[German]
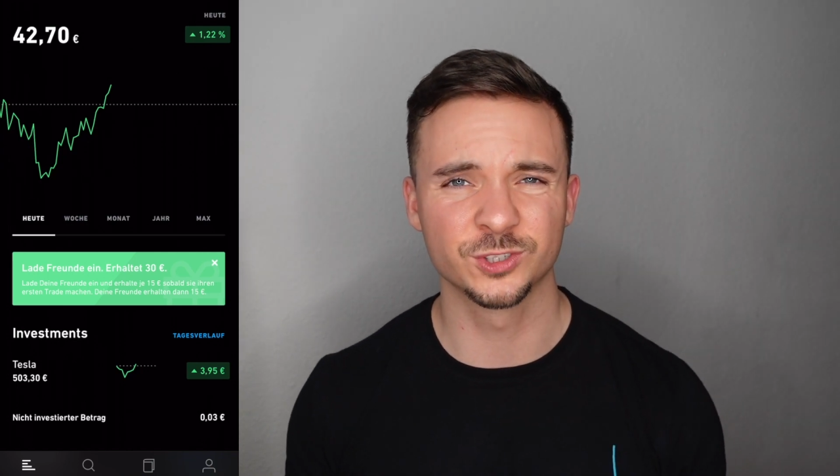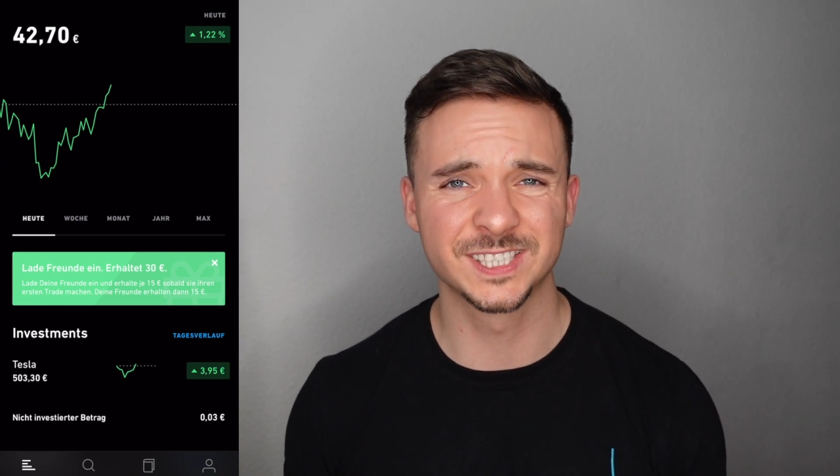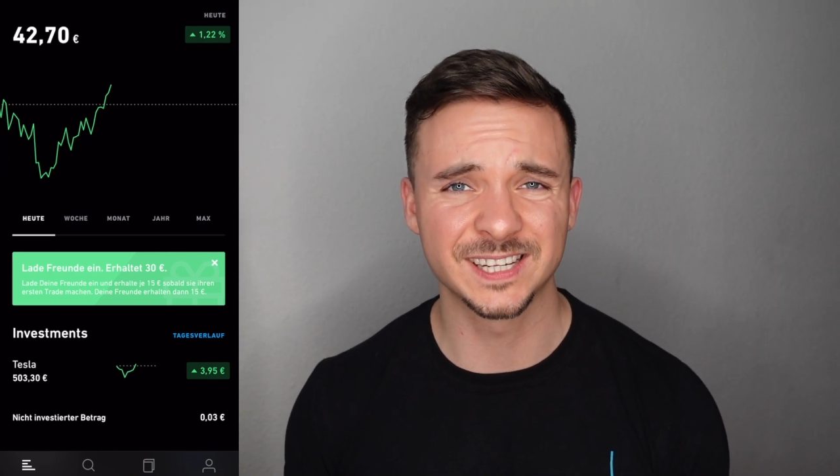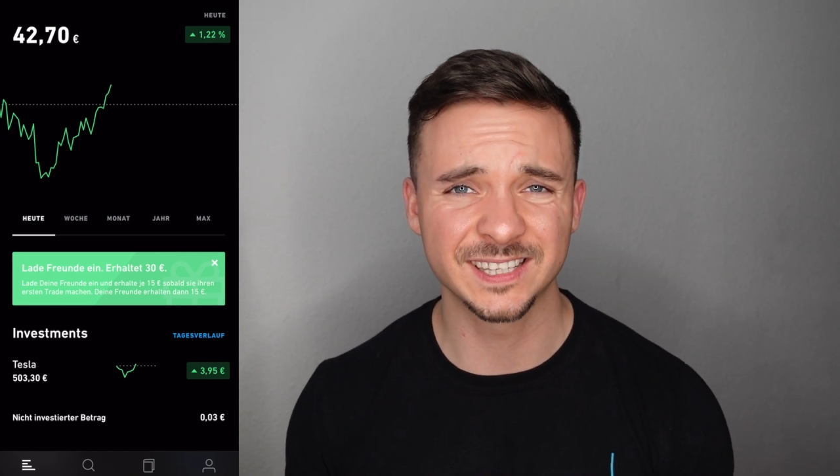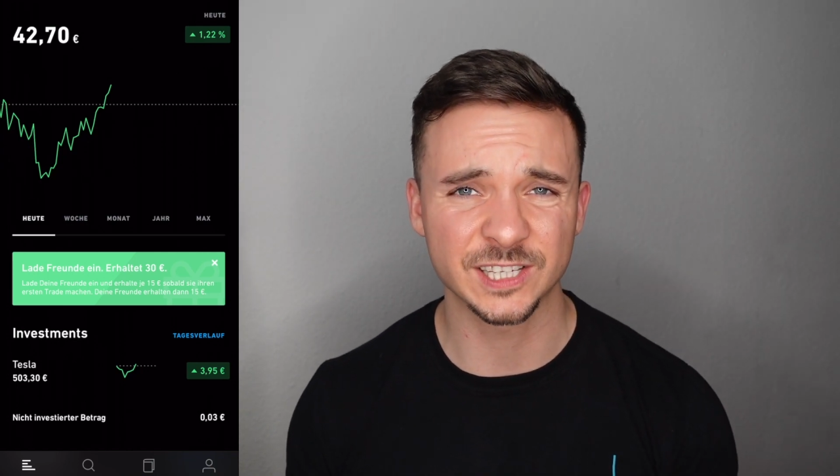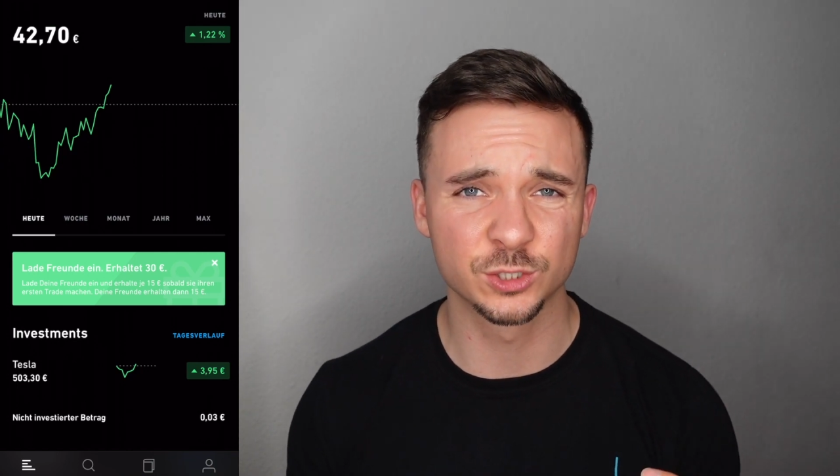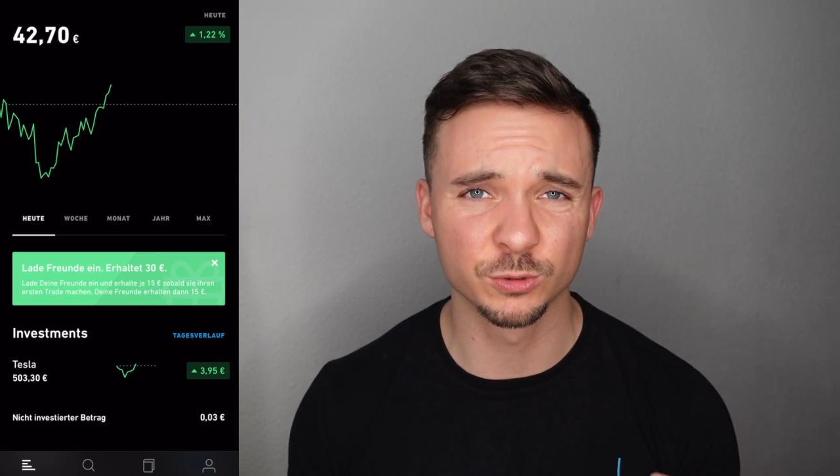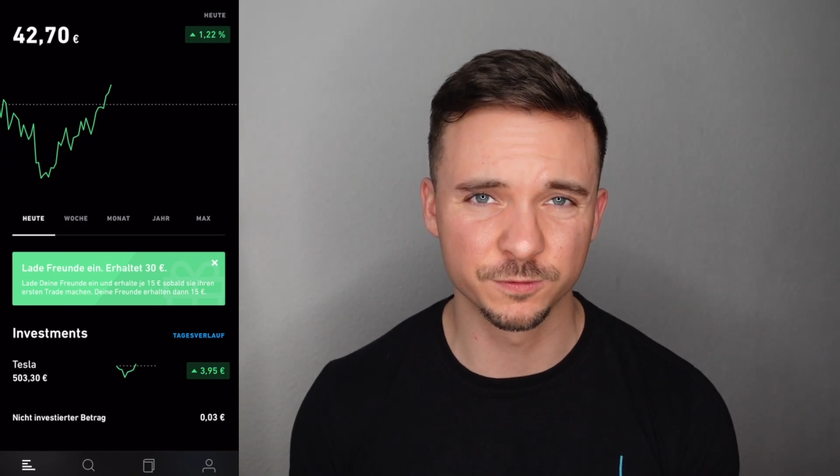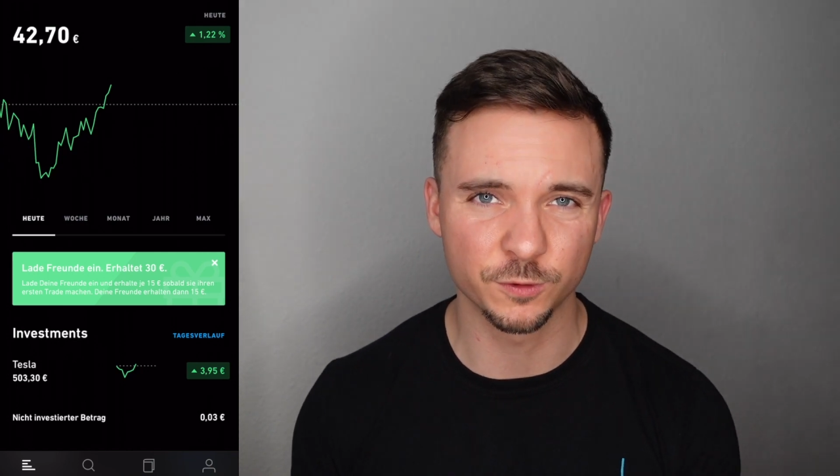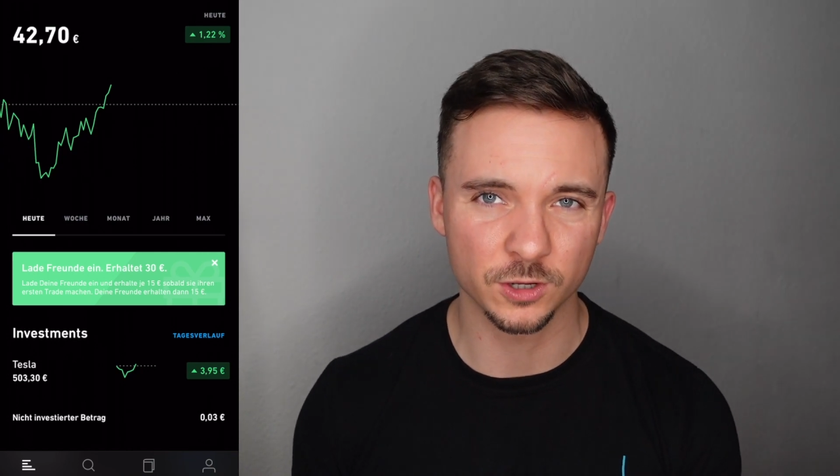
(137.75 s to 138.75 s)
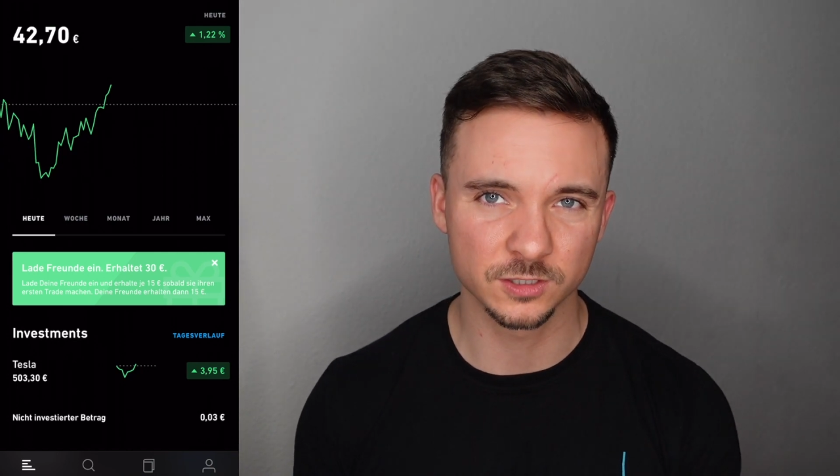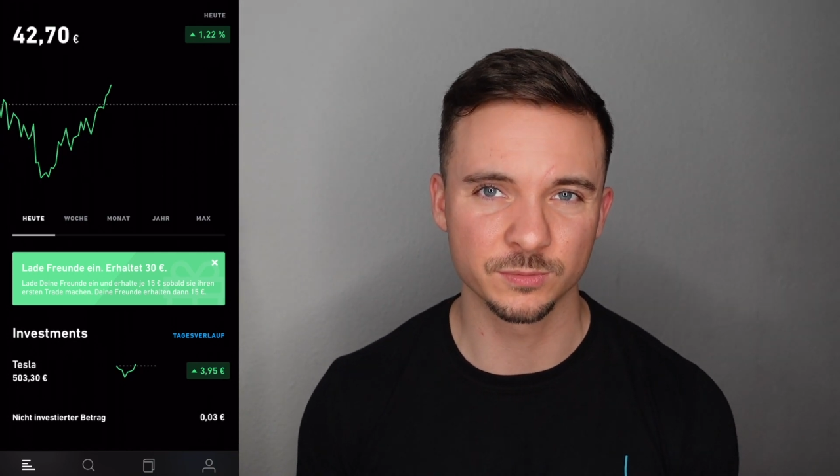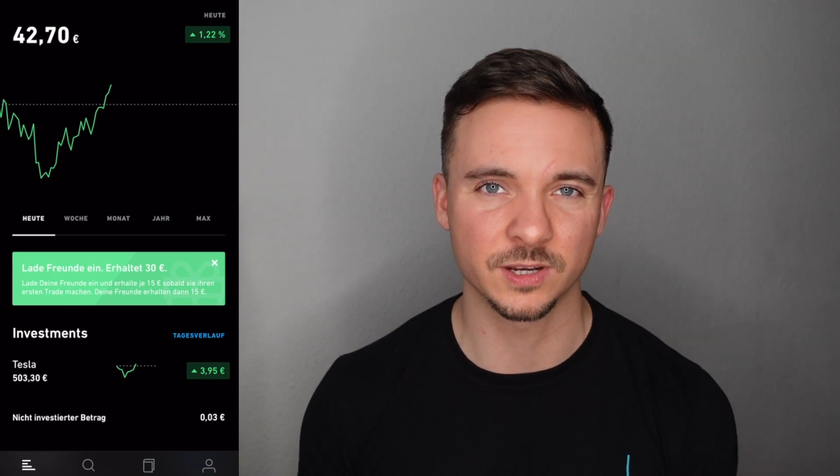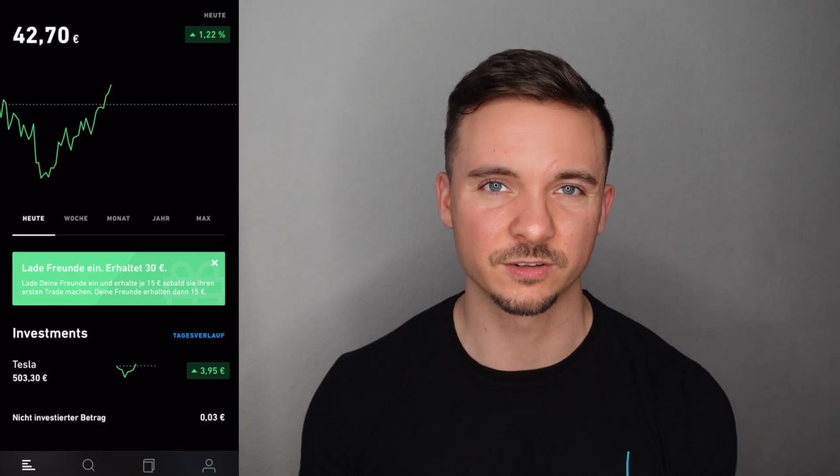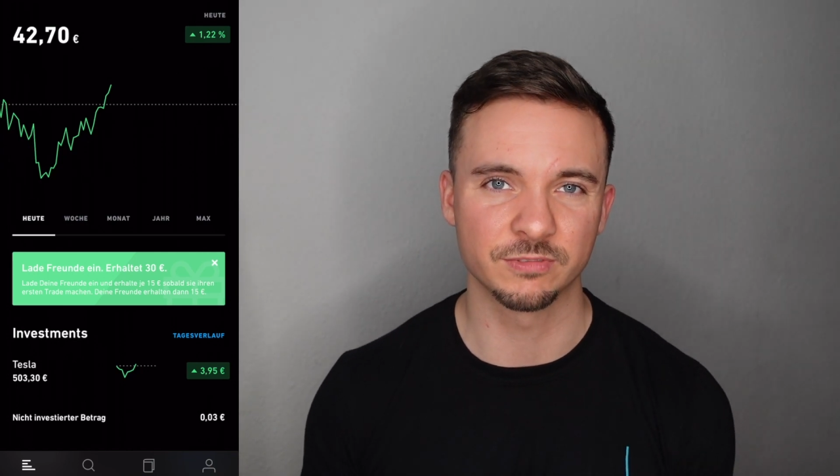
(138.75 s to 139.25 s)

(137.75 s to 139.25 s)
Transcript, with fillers: sonst hätte ich das sofort gemacht,